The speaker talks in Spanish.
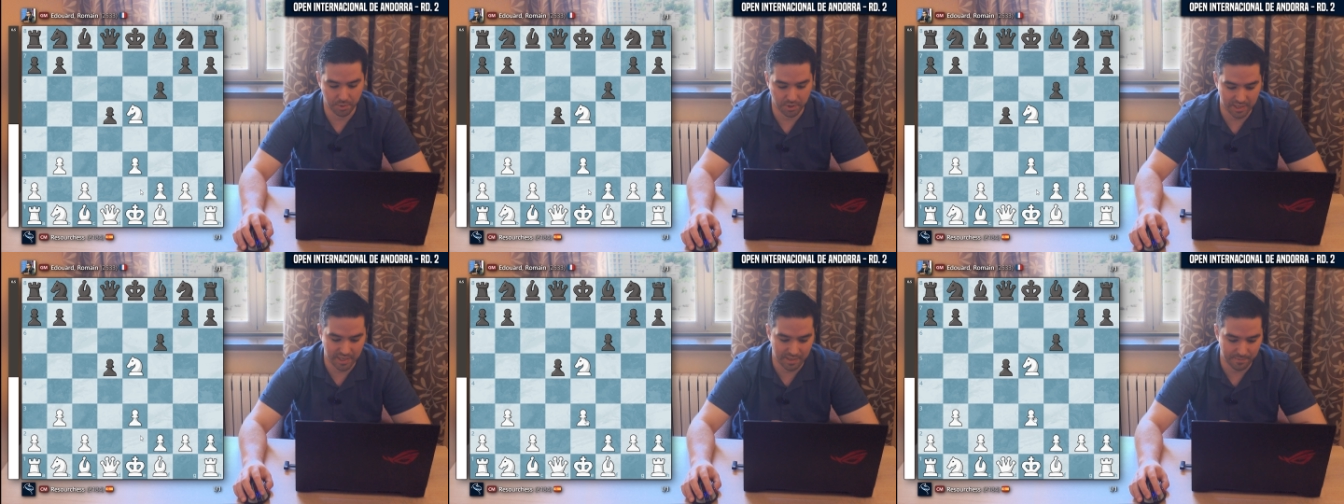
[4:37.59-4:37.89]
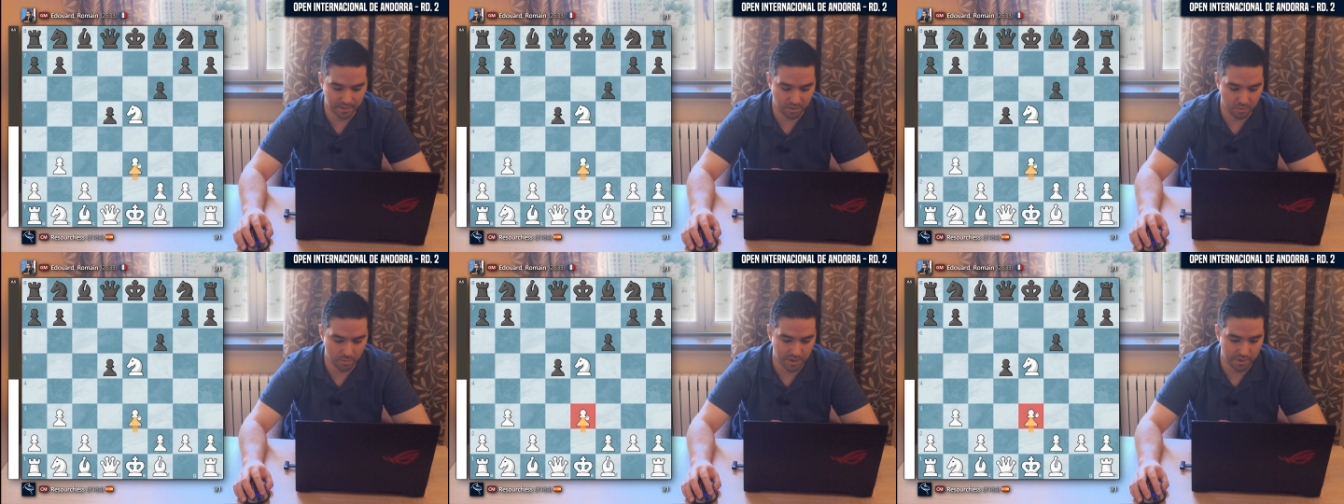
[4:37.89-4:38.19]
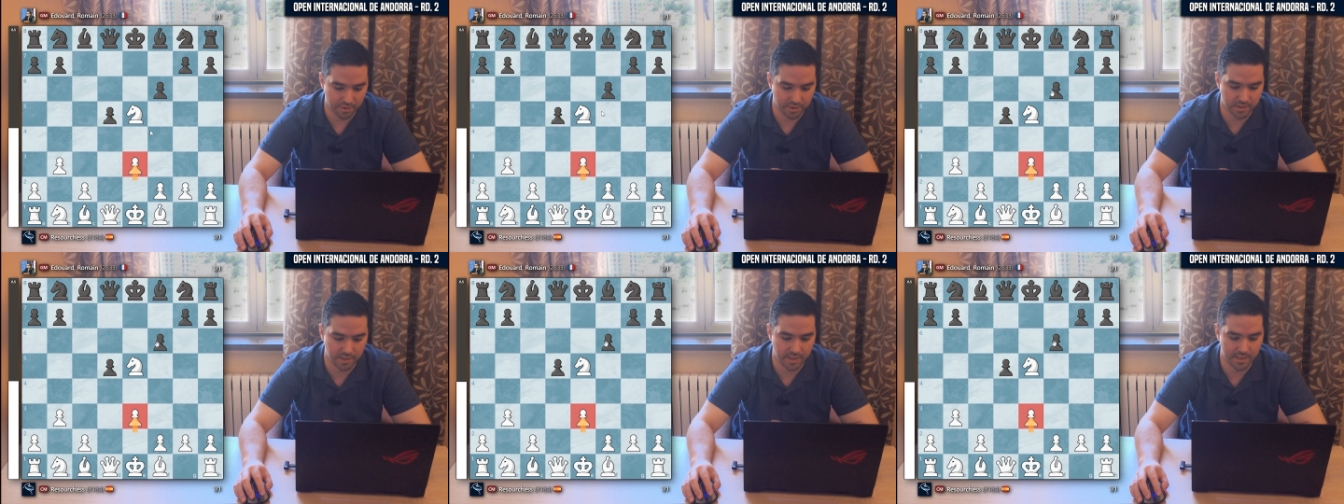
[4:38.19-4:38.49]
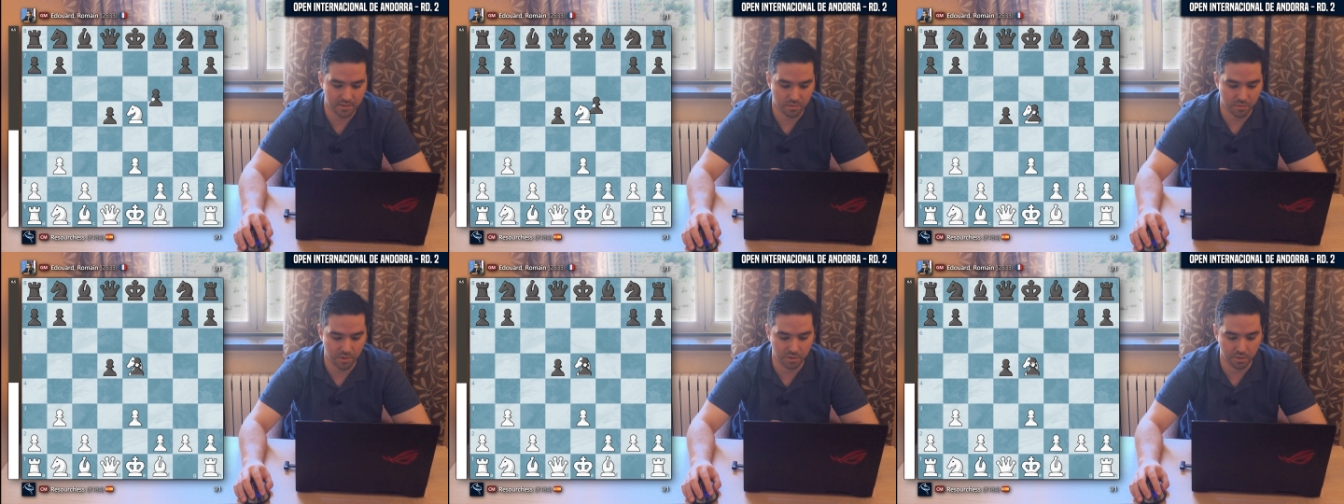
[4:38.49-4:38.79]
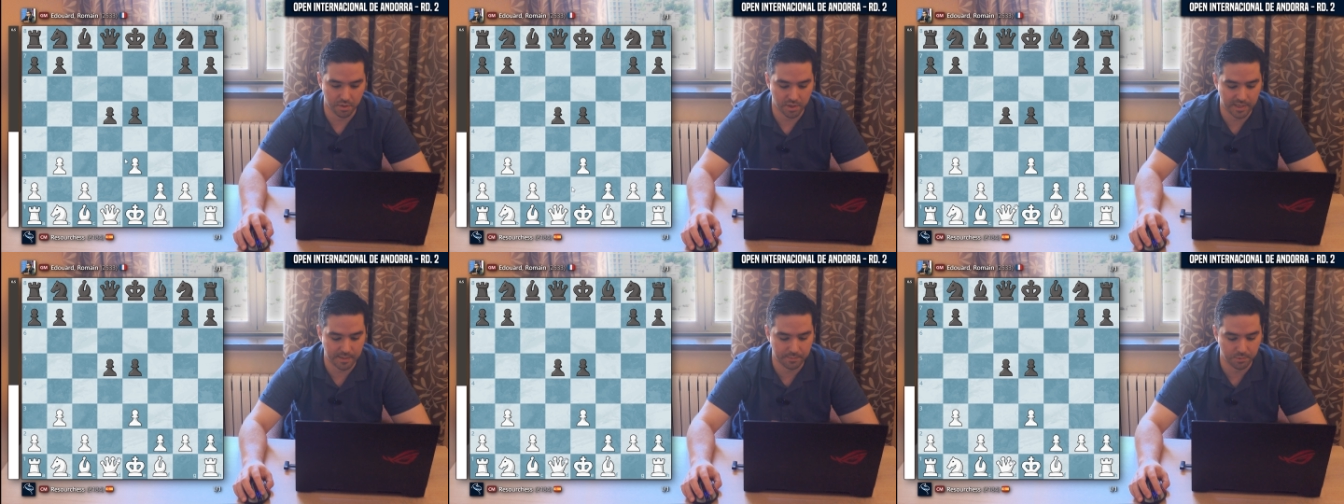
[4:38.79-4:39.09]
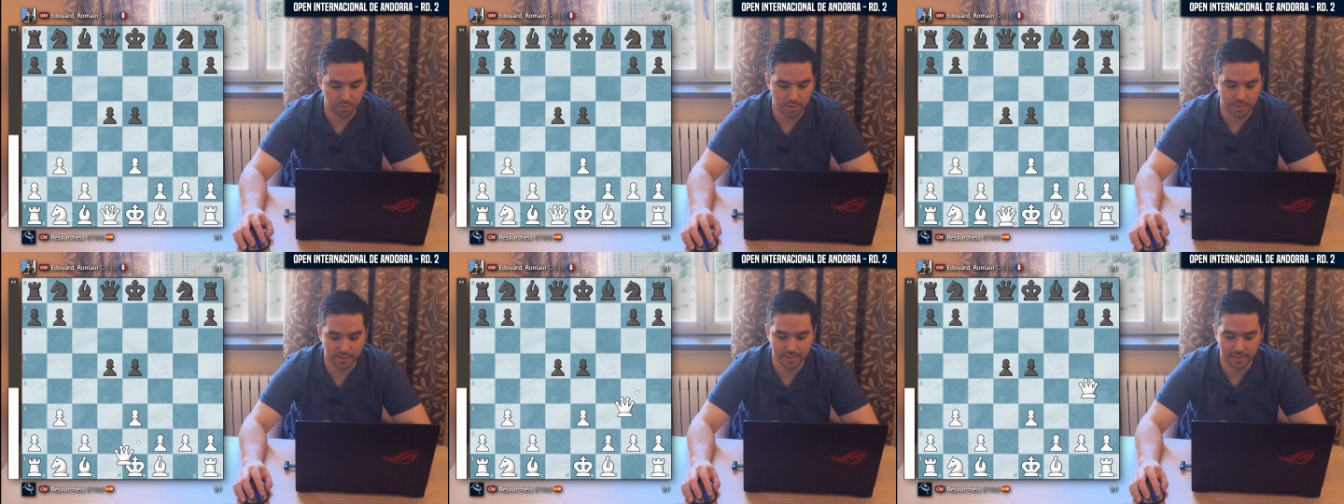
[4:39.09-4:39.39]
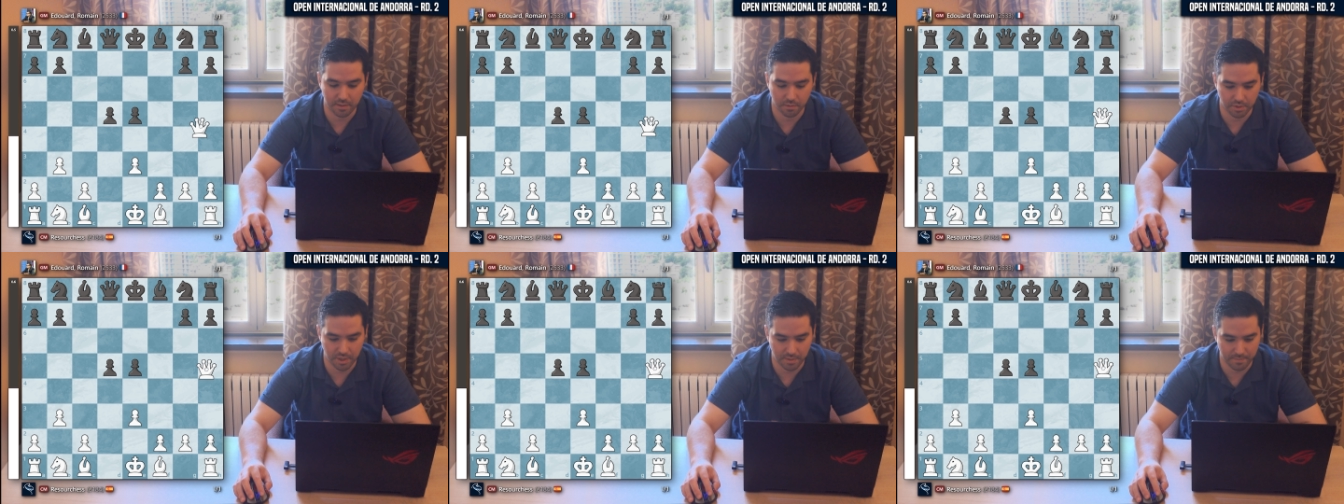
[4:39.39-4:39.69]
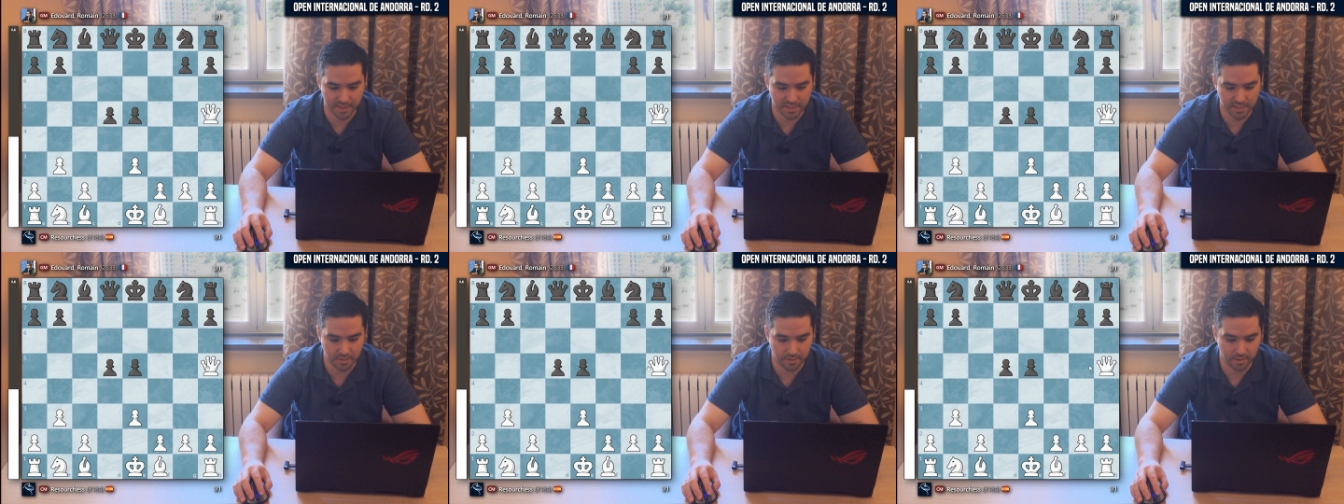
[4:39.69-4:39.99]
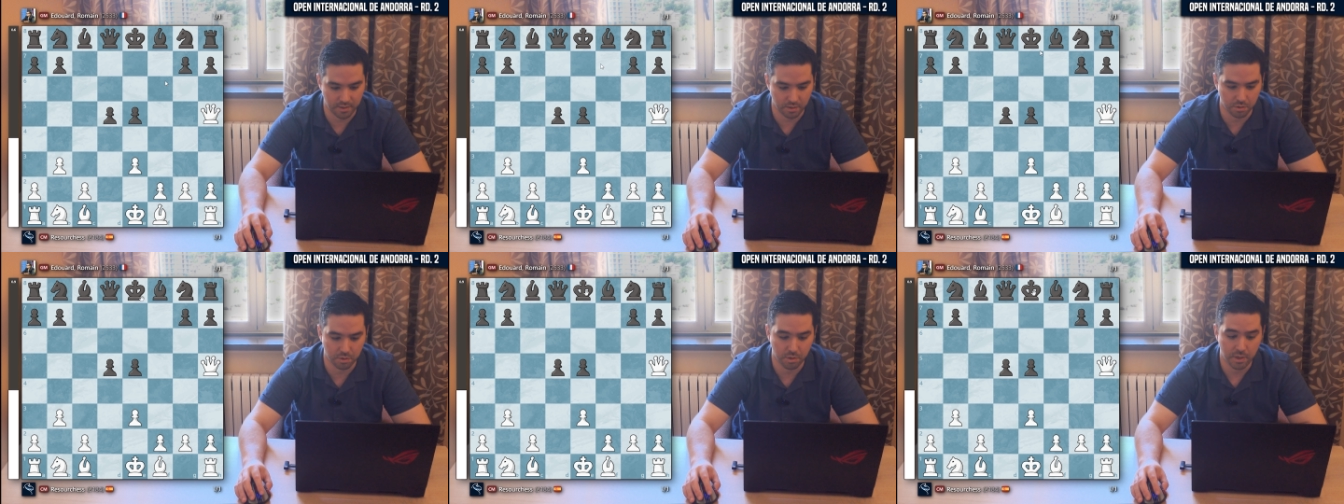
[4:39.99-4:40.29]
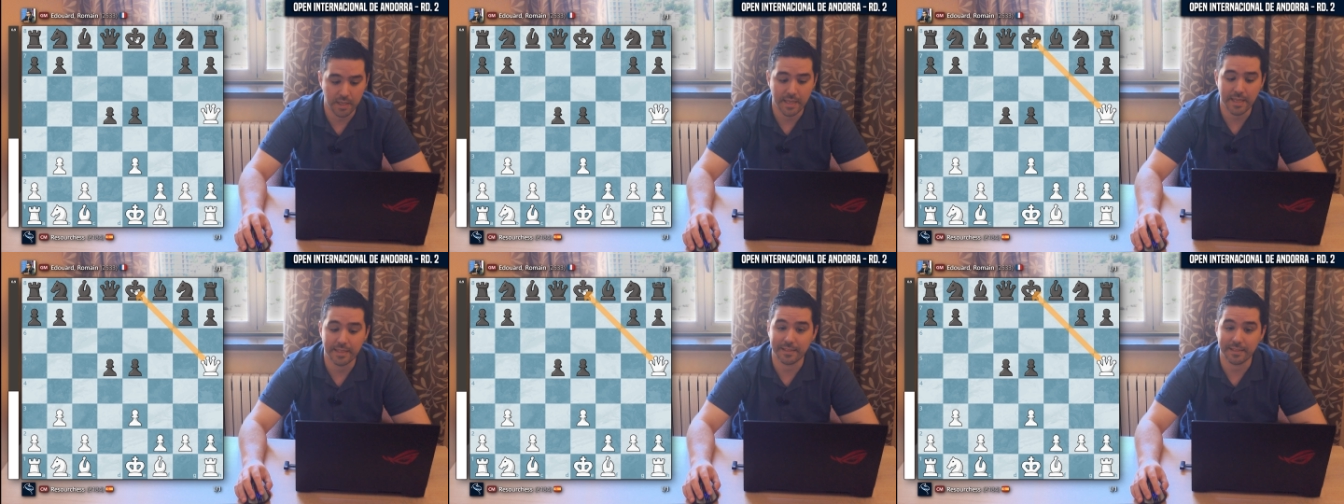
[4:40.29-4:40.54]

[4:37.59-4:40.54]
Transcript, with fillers: porque al haber jugado e3, cuando recapture tengo dama h5,